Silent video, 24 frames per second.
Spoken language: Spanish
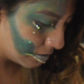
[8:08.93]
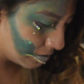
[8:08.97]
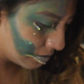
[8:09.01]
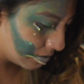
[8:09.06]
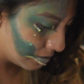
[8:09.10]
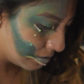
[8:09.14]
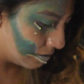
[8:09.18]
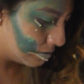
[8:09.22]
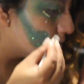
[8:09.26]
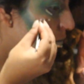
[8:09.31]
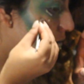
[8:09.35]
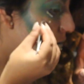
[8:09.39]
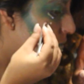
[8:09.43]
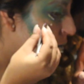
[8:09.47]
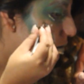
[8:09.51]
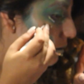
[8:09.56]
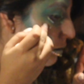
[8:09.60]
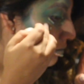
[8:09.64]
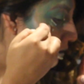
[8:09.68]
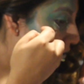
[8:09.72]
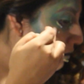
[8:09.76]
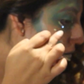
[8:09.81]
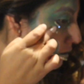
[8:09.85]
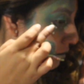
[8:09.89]
Como les
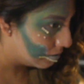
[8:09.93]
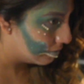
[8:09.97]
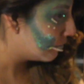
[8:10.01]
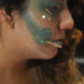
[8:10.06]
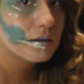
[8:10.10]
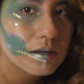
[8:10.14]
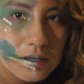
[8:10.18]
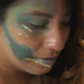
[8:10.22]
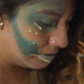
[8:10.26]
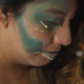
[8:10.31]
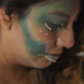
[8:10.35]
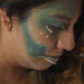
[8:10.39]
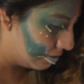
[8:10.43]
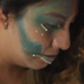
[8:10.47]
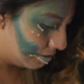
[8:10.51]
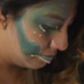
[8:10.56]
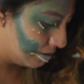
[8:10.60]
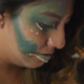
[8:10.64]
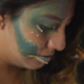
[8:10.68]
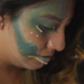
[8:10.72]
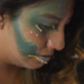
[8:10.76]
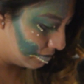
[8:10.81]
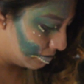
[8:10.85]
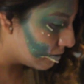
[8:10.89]
decía, si
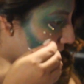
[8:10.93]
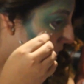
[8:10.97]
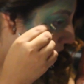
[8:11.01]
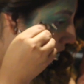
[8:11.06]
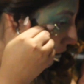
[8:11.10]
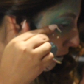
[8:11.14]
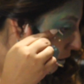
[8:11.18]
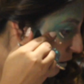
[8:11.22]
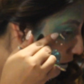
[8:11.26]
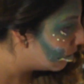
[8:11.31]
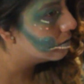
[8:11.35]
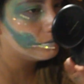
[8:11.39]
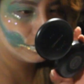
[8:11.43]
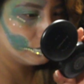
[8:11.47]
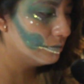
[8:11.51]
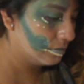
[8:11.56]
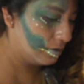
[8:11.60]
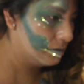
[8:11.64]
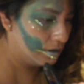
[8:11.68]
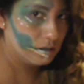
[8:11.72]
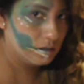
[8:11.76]
consiguen esta ala de